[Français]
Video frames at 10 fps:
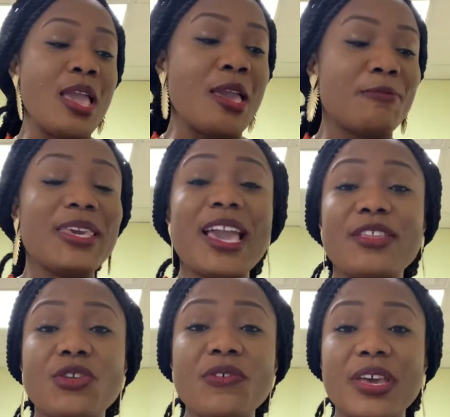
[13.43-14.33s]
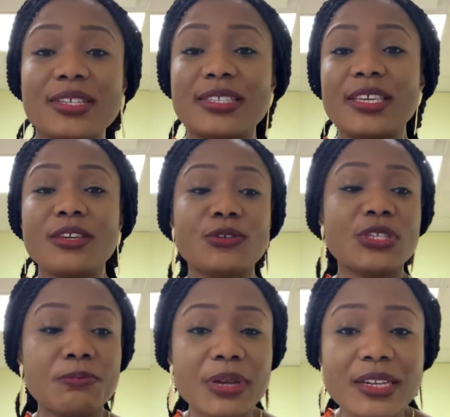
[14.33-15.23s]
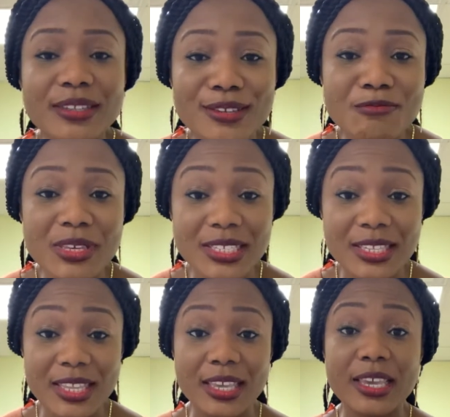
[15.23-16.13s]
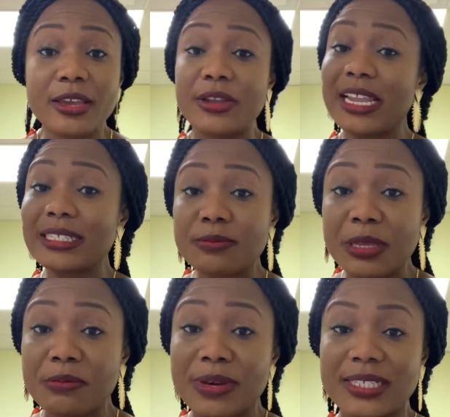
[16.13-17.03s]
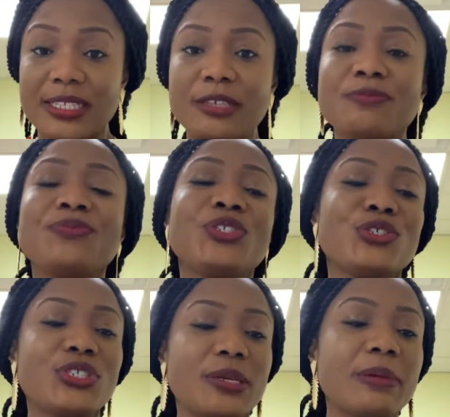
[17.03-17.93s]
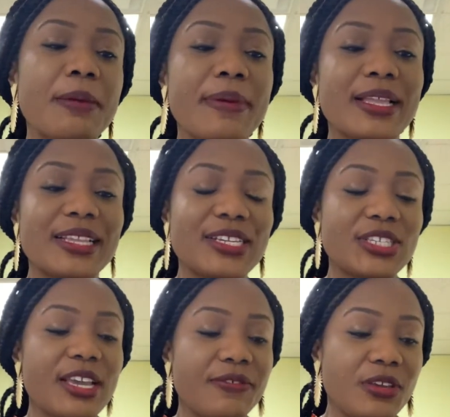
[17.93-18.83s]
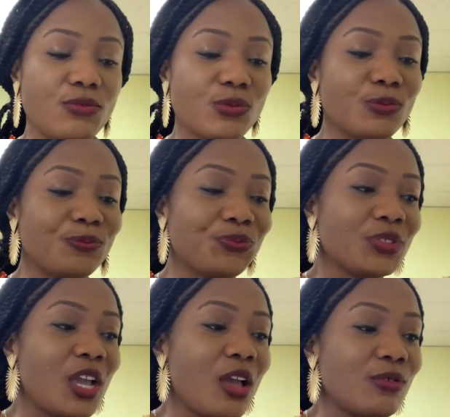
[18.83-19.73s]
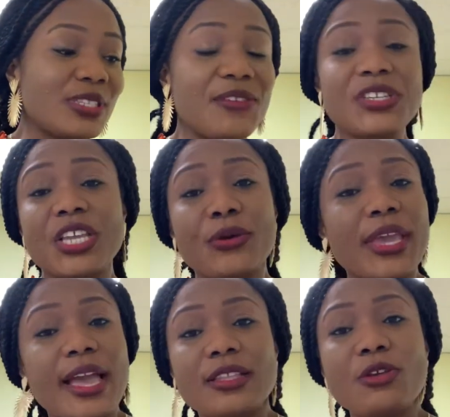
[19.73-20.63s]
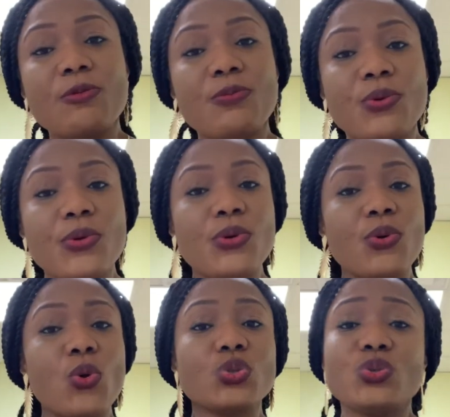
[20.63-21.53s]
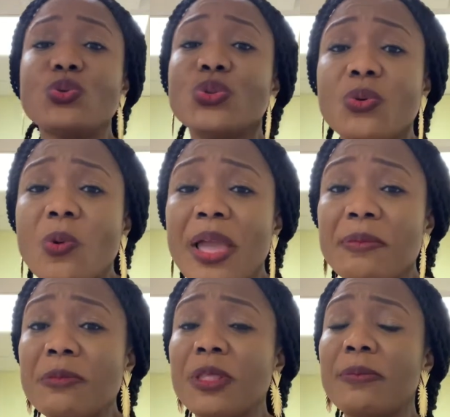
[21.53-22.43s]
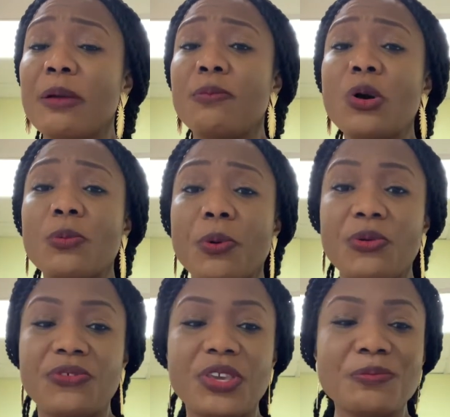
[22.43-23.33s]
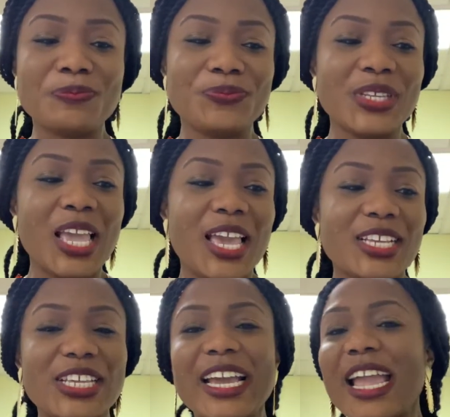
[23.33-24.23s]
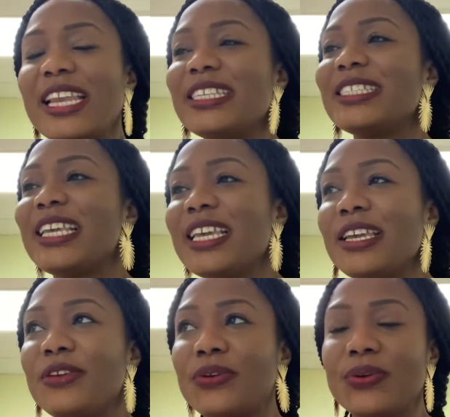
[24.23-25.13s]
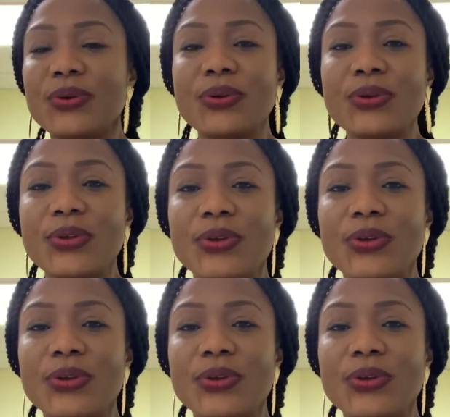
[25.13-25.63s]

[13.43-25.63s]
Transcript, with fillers: mais il y a deux versets que j'ai pris le temps de méditer euh, la semaine passée que j'aimerais partager avec vous. Vous savez, j'ai regardé un peu autour de moi et même dans ma propre vie. Et j'ai réalisé que